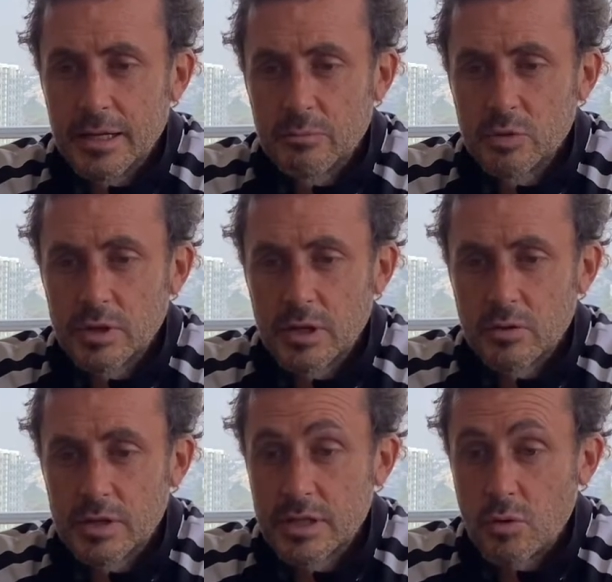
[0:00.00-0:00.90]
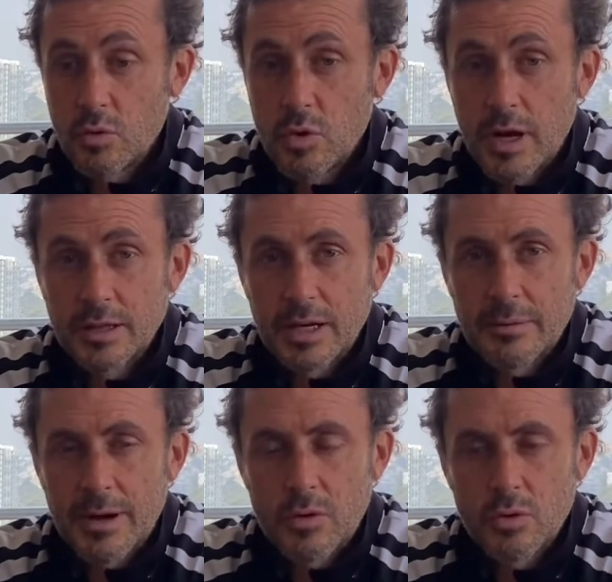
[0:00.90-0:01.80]
pusieron, hicieron un gran
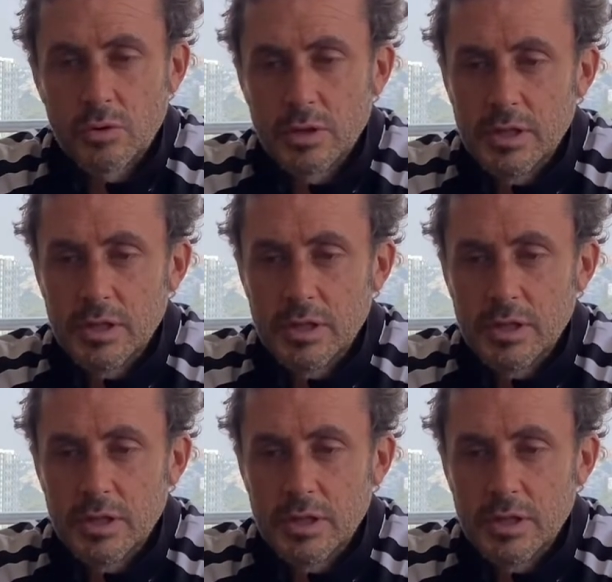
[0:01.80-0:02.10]
trabajo,